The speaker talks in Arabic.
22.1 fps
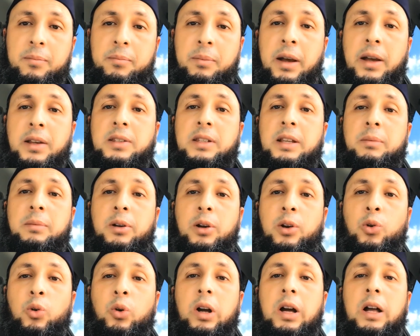بأس
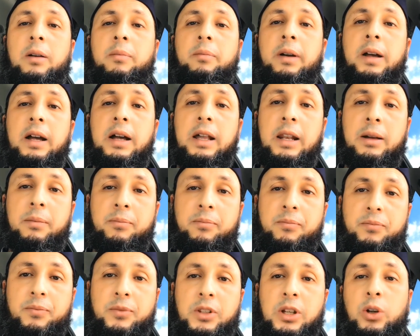بالرقى ما لم
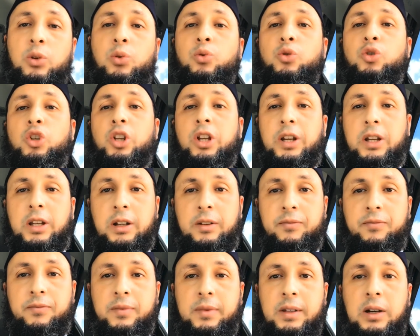تكن شركا
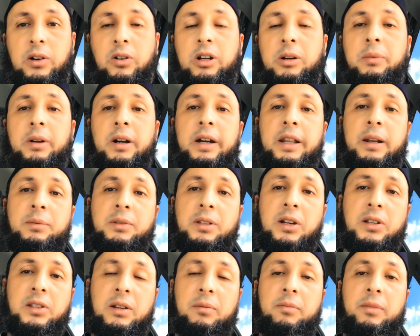أو كما قال النبي
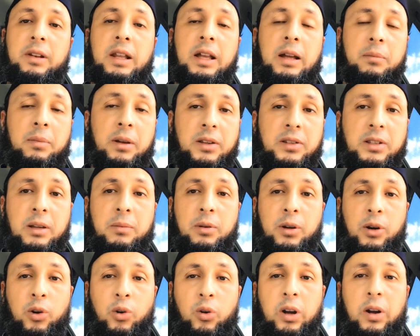صلى الله عليه وسلم لا بأس
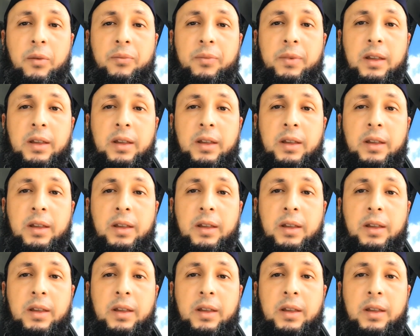بالرقى